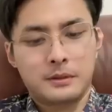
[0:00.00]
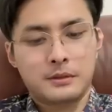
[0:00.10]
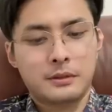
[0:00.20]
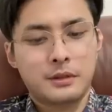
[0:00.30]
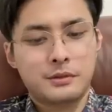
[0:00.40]

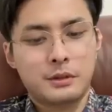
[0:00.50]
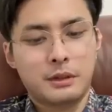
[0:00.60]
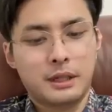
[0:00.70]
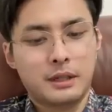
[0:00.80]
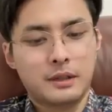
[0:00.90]
中央军
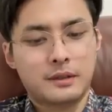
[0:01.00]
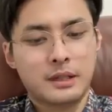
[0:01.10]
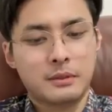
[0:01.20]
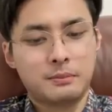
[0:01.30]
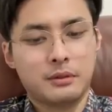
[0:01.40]
委联合
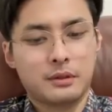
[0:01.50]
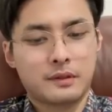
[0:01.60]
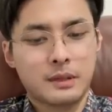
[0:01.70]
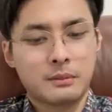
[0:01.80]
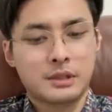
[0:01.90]
参谋部
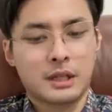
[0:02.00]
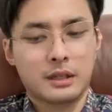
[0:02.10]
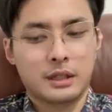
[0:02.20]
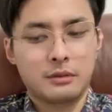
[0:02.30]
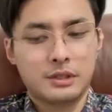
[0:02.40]
参谋
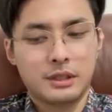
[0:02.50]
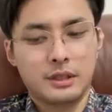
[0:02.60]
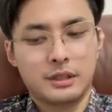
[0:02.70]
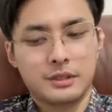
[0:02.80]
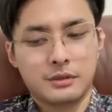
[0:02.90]
长刘振
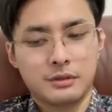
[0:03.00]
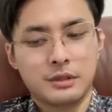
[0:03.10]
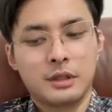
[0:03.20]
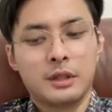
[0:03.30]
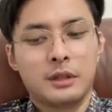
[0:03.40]
利九日